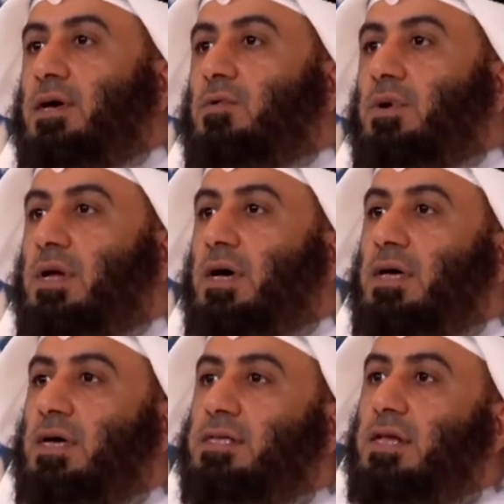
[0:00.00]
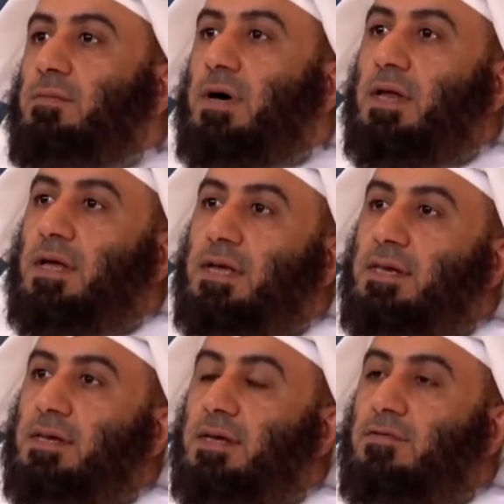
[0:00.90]
ولايه البحرين
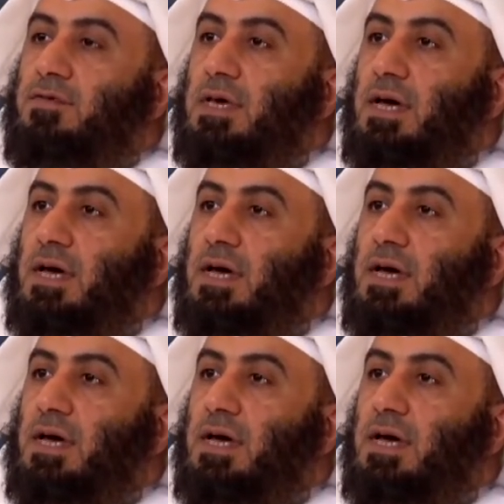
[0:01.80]
في